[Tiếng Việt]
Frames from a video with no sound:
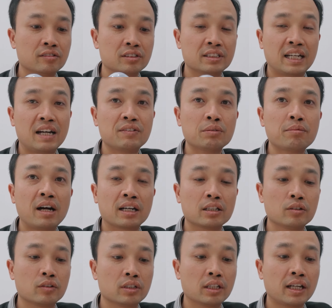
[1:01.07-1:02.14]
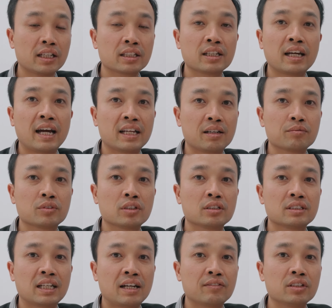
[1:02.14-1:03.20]
giá vẫn bằng cái hồi đấy cách đây 2 năm rồi
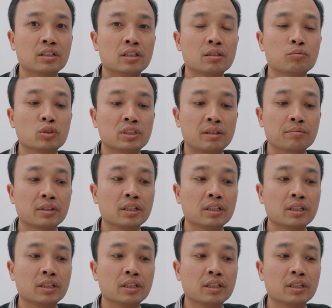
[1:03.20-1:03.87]
giá vẫn hơn 100